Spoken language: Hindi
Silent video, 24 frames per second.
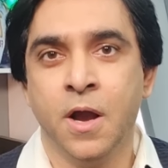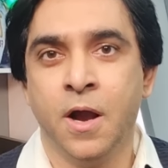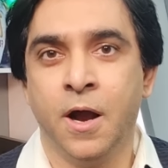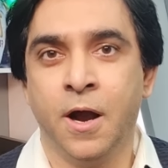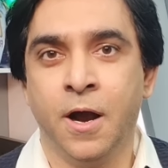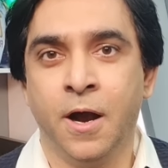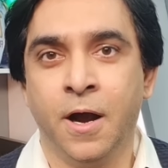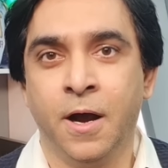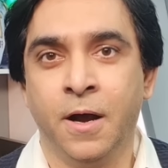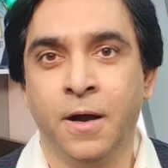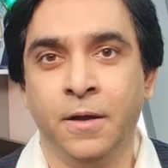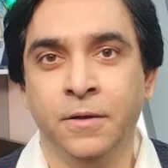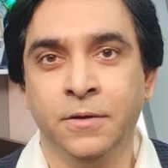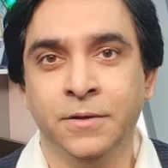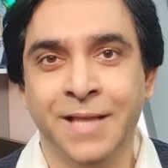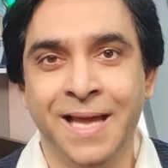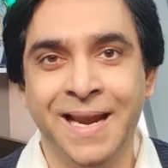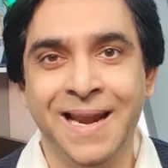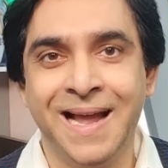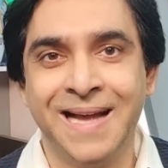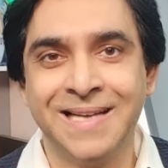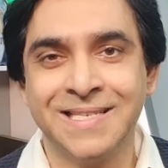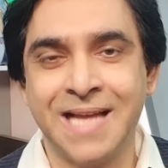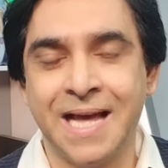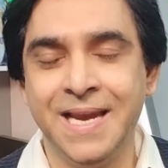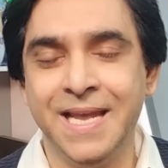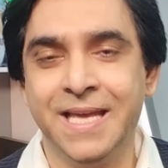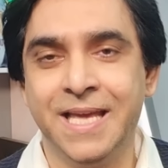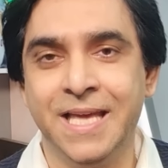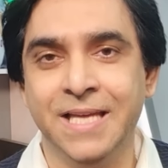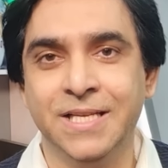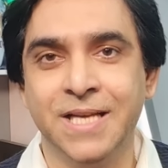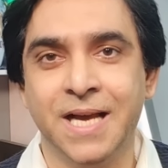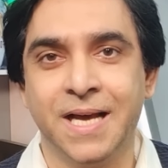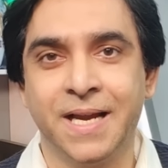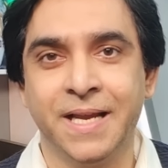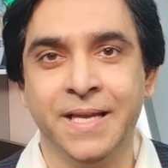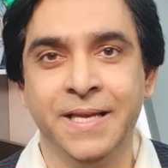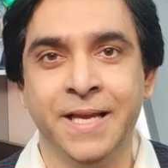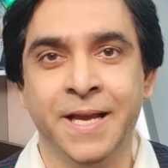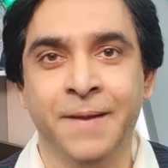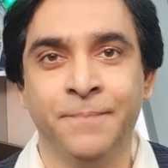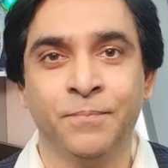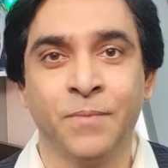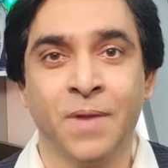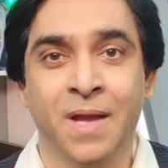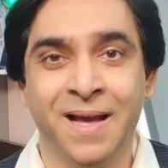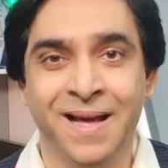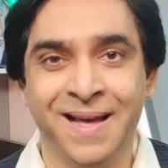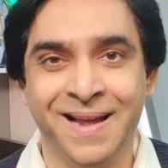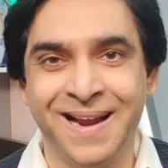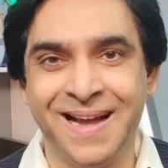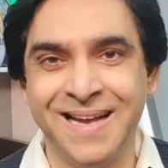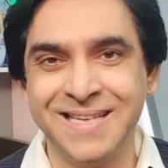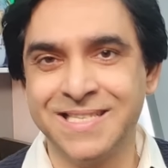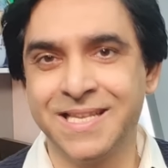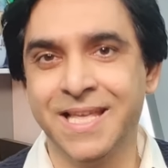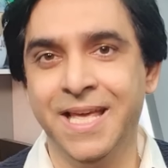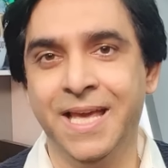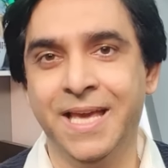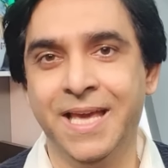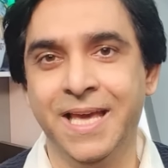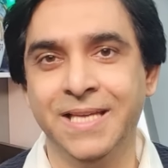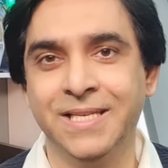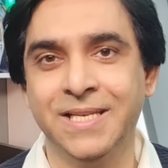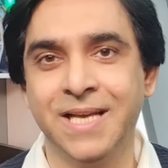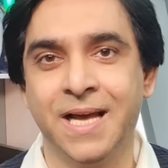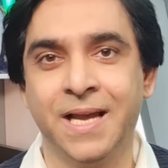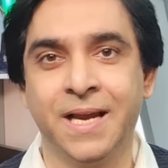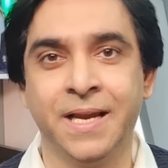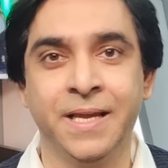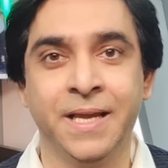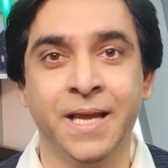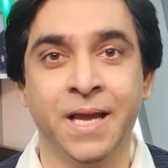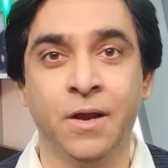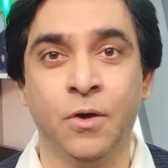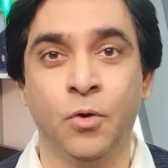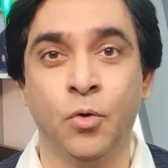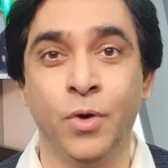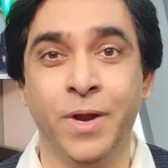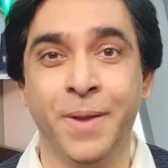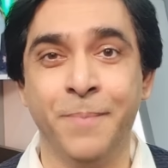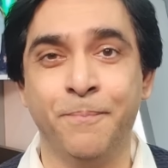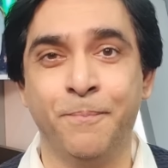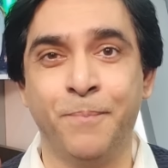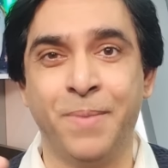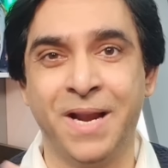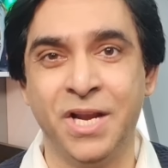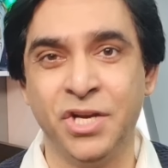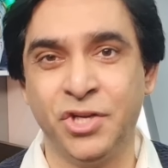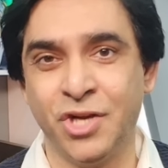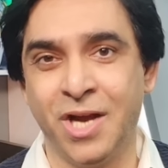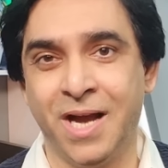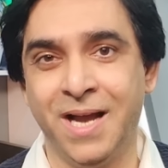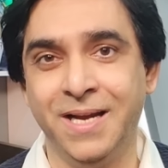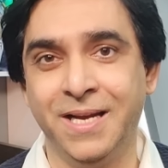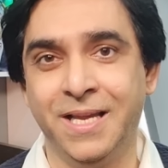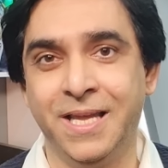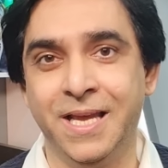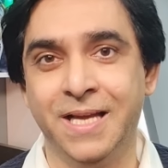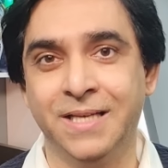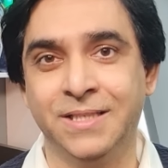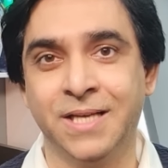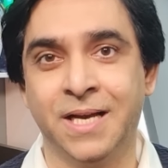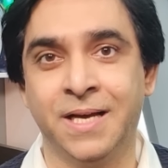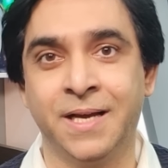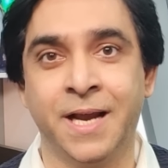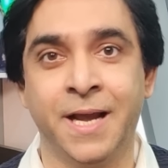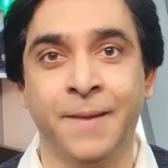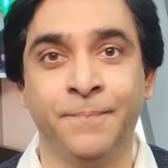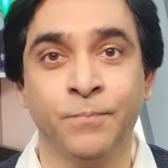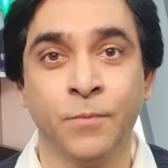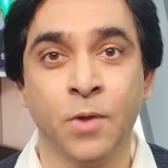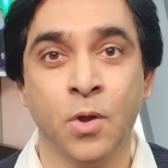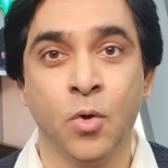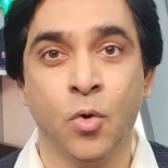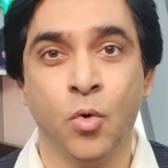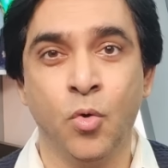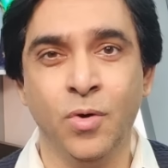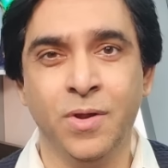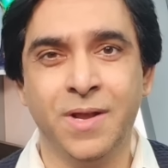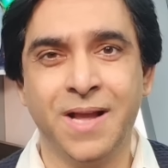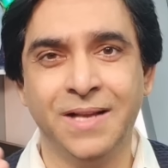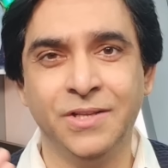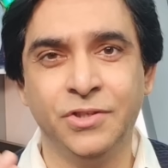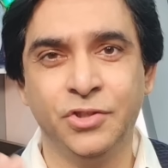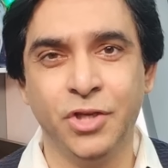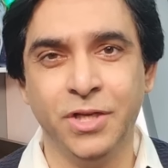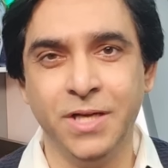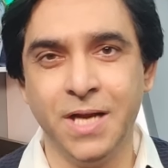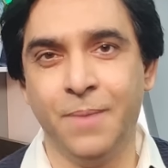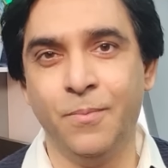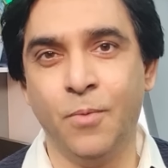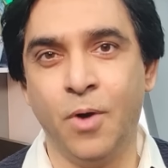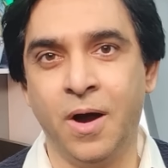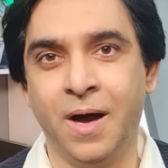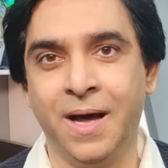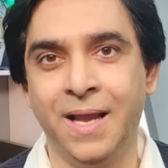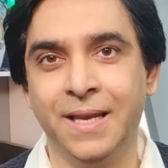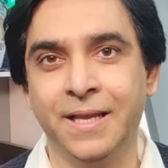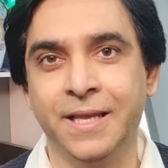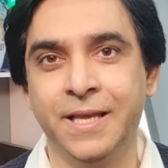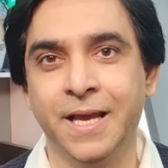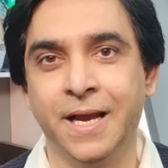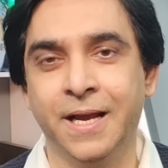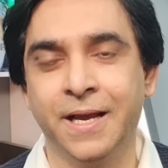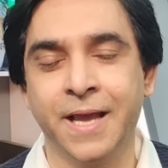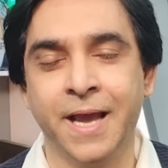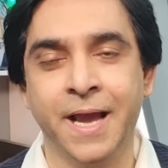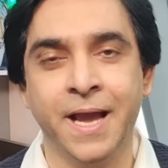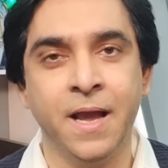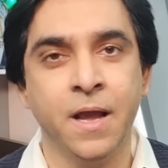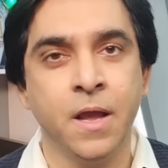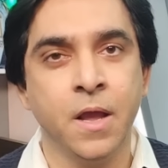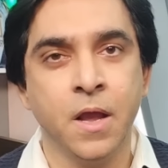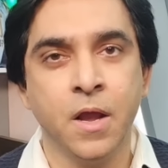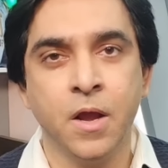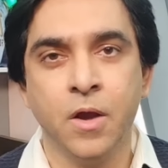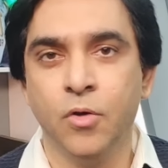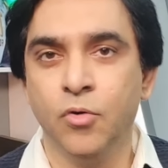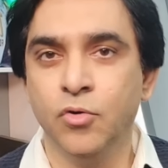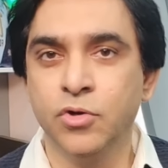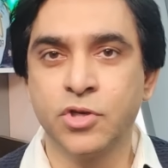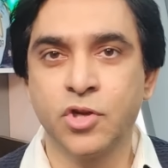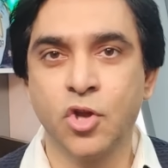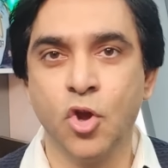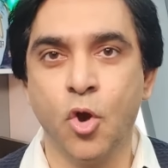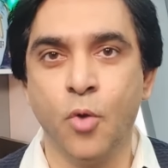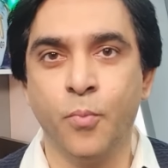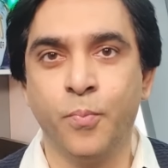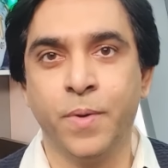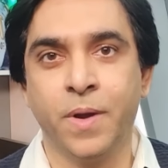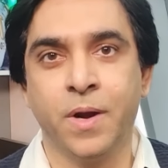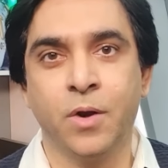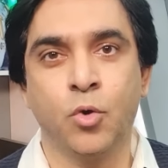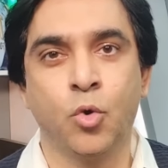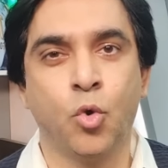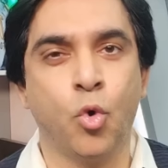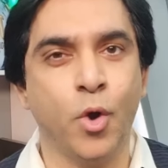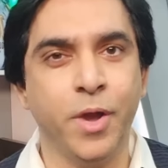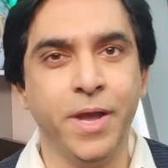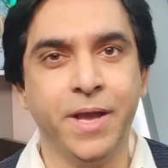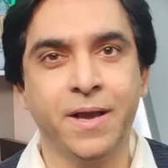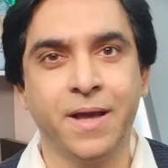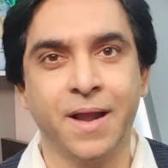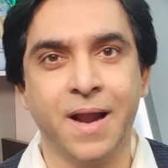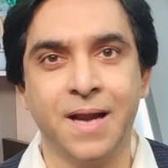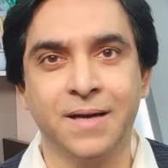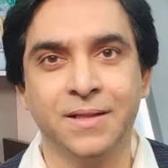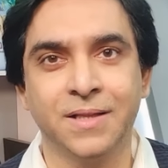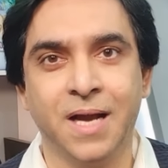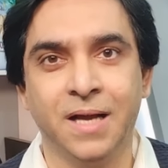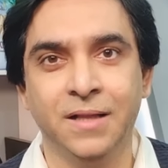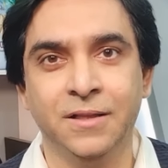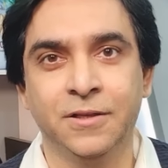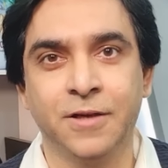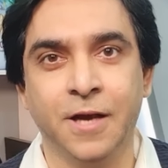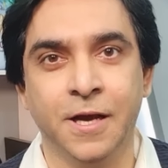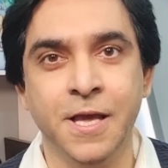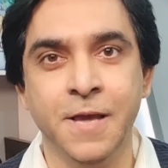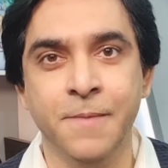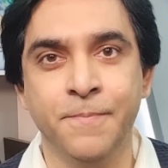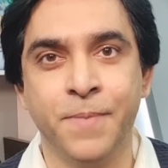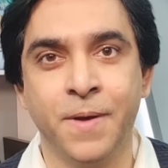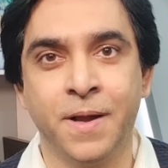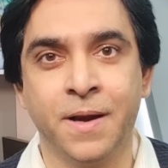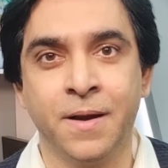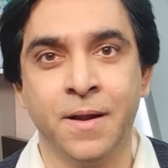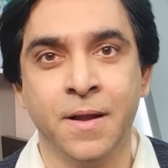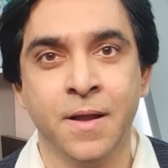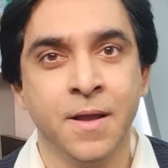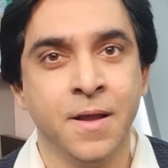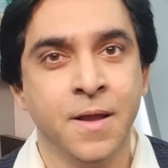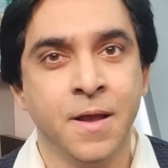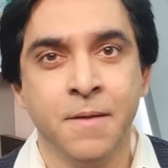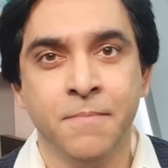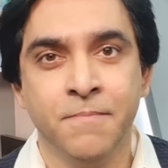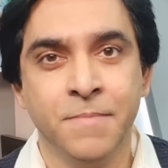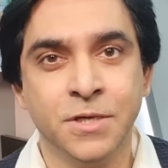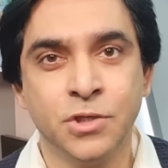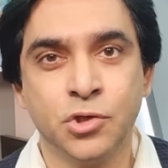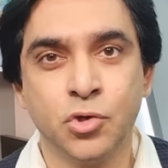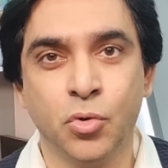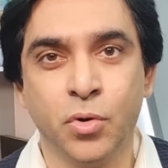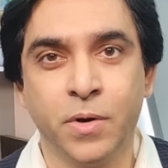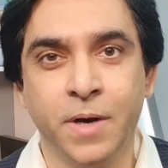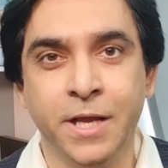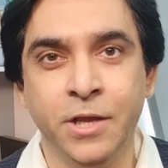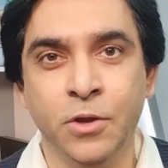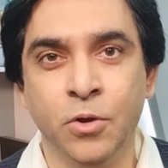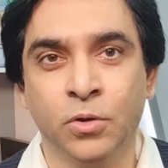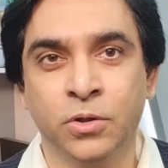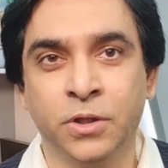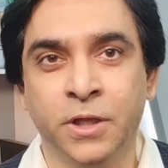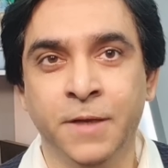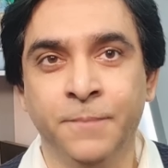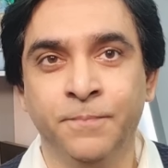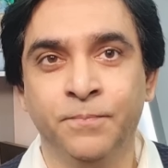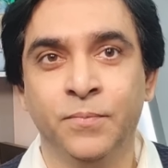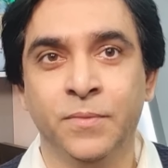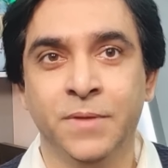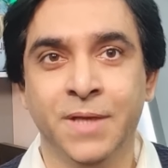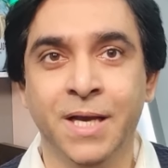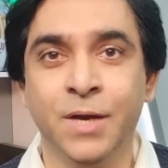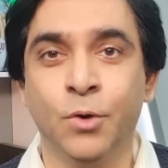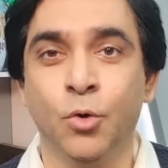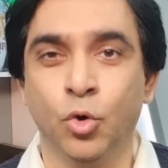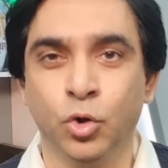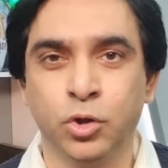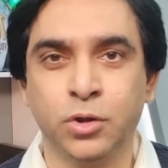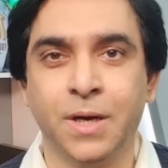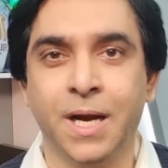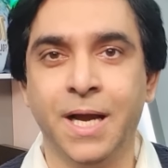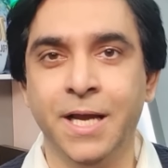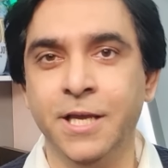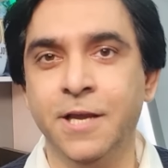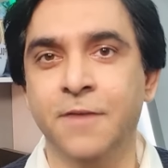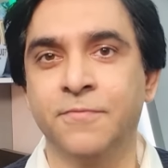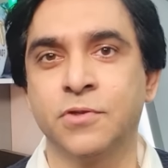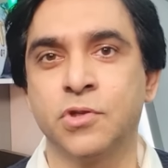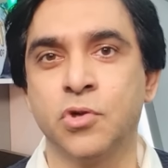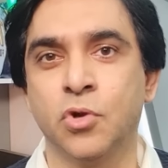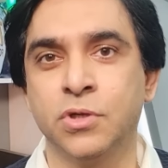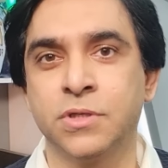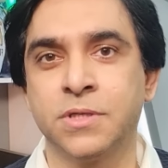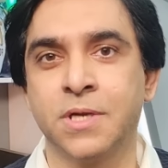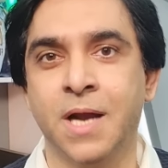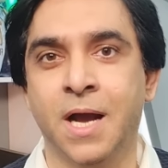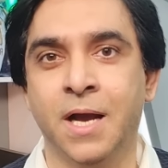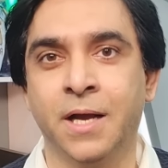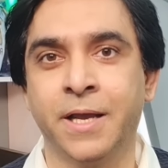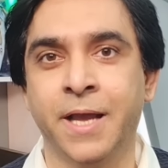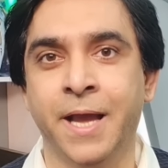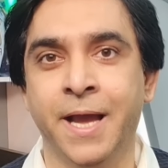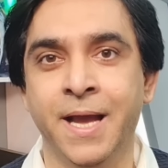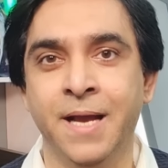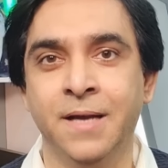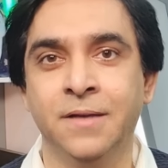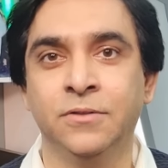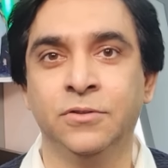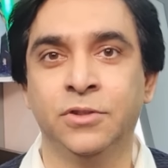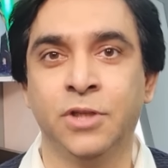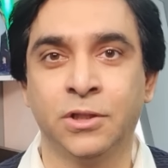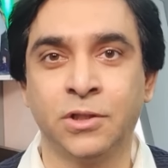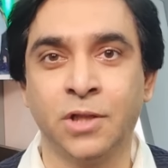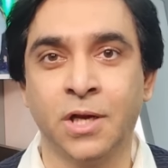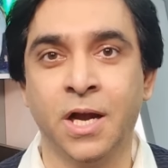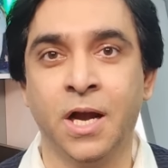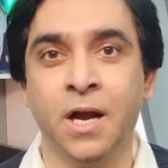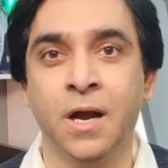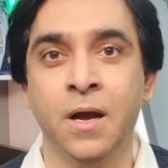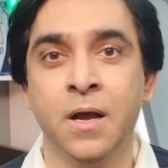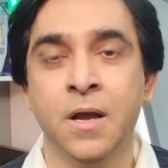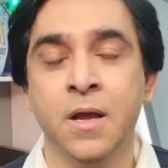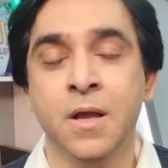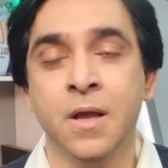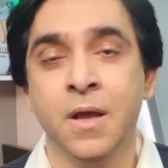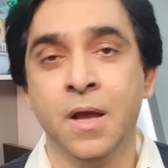दिल आज़ारी की जा रही है हरासगी की जा रही है उन्हें परेशान किया जा रहा है उनका जीना मुहाल किया गया है उसके ऊपर कोई करारदाद कहीं पर मंजूर नहीं होती ये उतना ही अफसोसनाक है जितना